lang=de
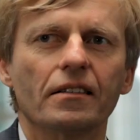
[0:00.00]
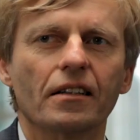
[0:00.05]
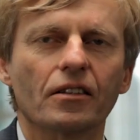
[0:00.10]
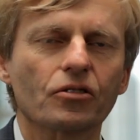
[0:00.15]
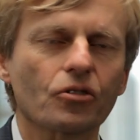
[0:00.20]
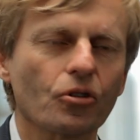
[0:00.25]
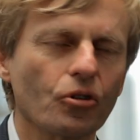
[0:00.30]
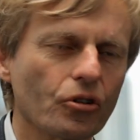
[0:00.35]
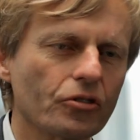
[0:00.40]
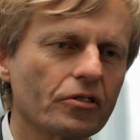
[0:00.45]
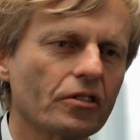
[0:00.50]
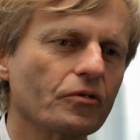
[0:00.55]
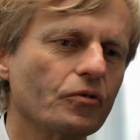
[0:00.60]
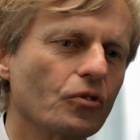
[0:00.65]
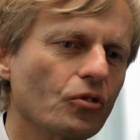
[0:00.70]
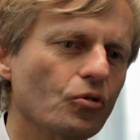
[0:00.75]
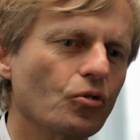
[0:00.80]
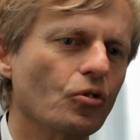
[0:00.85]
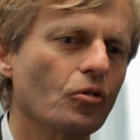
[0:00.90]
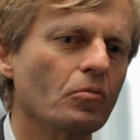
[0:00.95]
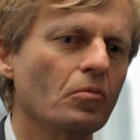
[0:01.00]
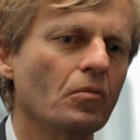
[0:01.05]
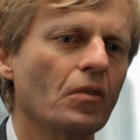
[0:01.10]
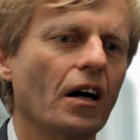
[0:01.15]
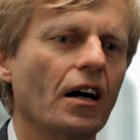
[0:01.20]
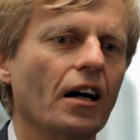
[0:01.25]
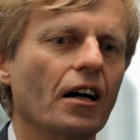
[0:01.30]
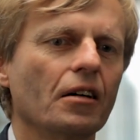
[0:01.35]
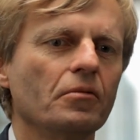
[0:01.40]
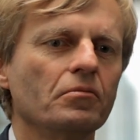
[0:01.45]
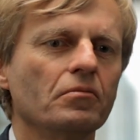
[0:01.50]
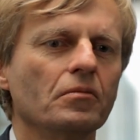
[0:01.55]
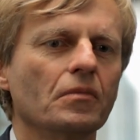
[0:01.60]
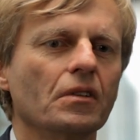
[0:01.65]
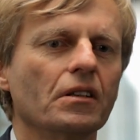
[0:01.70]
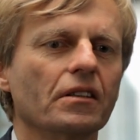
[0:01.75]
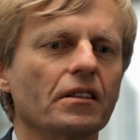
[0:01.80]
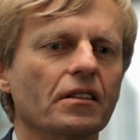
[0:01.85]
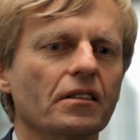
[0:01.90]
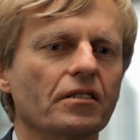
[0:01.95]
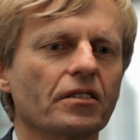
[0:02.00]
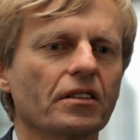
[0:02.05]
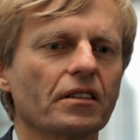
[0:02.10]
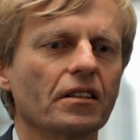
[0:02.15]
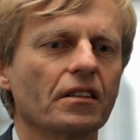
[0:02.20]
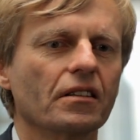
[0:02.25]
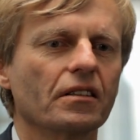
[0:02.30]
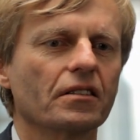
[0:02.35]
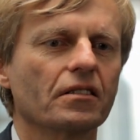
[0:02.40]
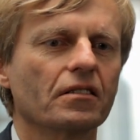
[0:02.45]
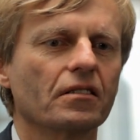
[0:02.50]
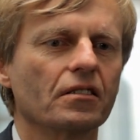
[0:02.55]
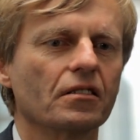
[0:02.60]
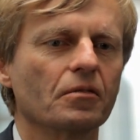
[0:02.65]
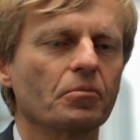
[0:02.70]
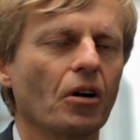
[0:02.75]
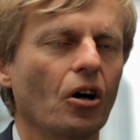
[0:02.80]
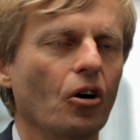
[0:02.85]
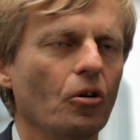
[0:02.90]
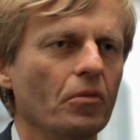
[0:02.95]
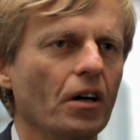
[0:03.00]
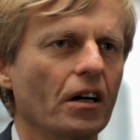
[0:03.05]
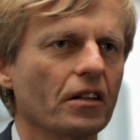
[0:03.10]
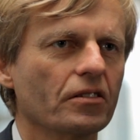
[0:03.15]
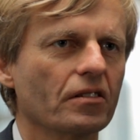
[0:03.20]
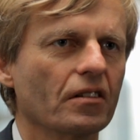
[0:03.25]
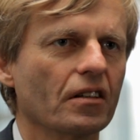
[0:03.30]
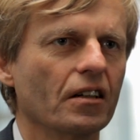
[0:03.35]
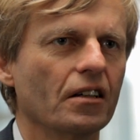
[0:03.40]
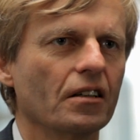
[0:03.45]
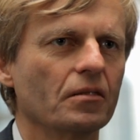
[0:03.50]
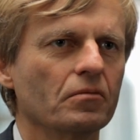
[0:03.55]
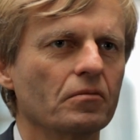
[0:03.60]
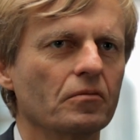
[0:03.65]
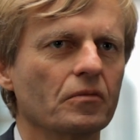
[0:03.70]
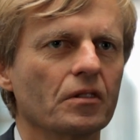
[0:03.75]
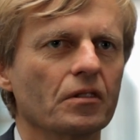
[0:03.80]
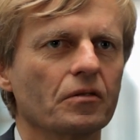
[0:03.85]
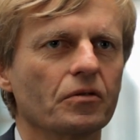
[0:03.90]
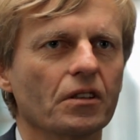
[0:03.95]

Das größte Volumen haben äh, sicherlich die Baumaßnahmen.